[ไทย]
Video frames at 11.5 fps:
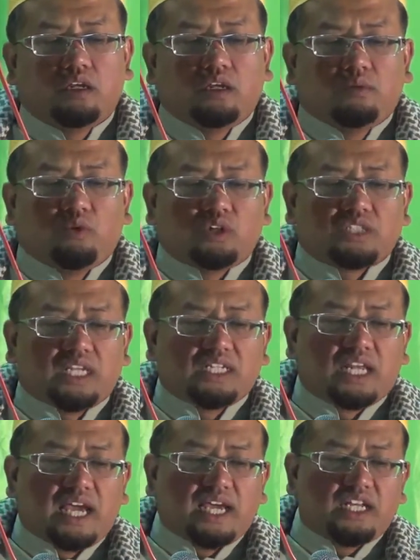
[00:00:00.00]
พวกท่าน
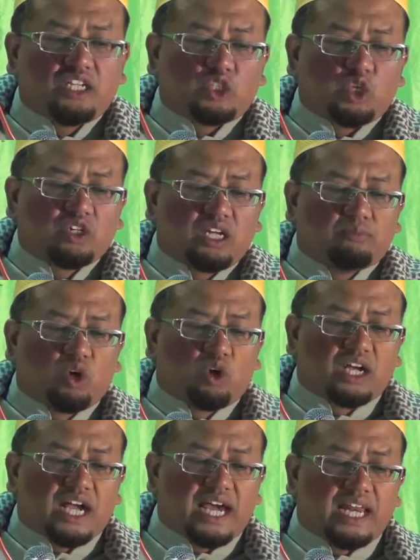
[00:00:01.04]
ทั้งหลายนั้นจงดำรง
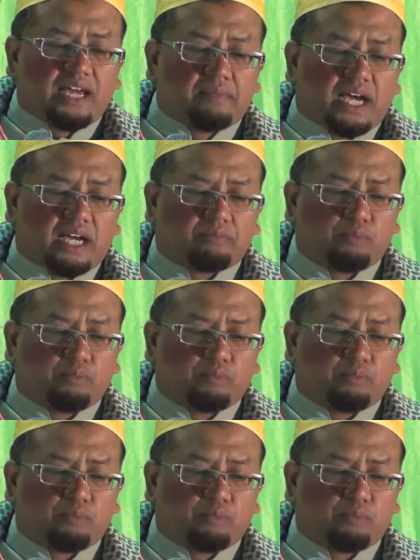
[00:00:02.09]
การละหมาด